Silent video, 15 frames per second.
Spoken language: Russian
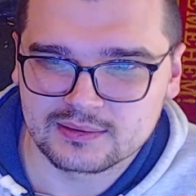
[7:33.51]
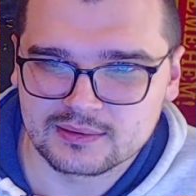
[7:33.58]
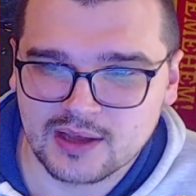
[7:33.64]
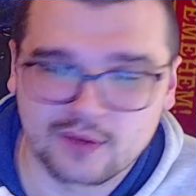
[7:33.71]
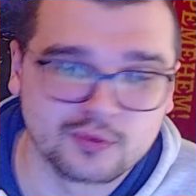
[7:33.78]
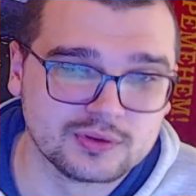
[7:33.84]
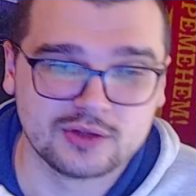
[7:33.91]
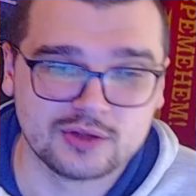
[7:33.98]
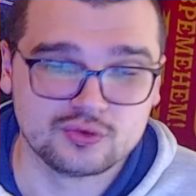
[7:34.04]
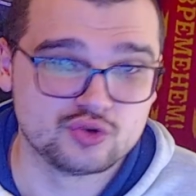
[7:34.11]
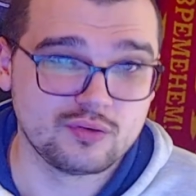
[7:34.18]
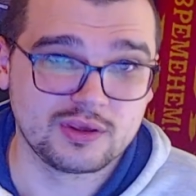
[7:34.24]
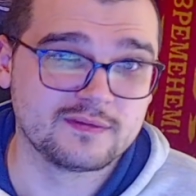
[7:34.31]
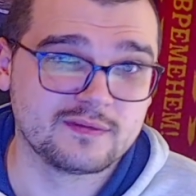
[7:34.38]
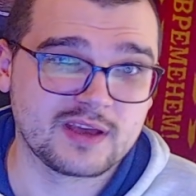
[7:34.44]
как вот эти
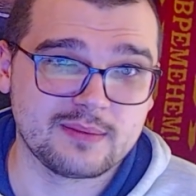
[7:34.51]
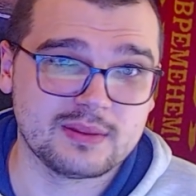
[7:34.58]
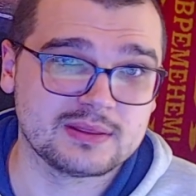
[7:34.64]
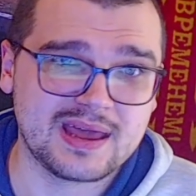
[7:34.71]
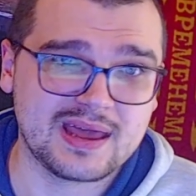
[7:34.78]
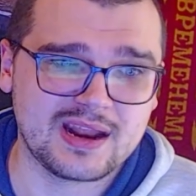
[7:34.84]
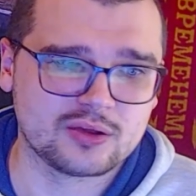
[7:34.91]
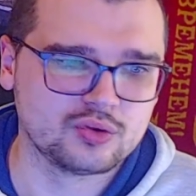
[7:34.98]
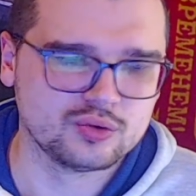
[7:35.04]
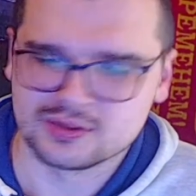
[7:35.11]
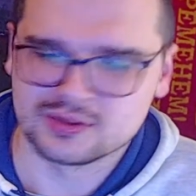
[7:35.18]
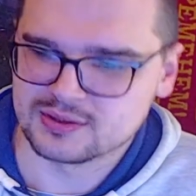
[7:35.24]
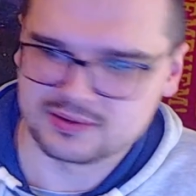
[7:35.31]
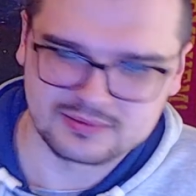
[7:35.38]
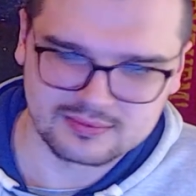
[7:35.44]
чуваки в комментариях, то
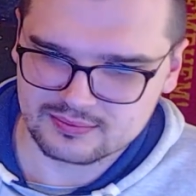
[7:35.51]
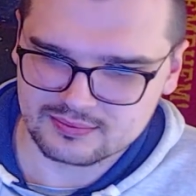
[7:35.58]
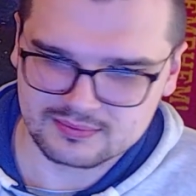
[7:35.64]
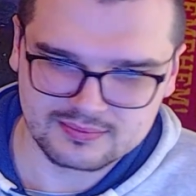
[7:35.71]
есть э,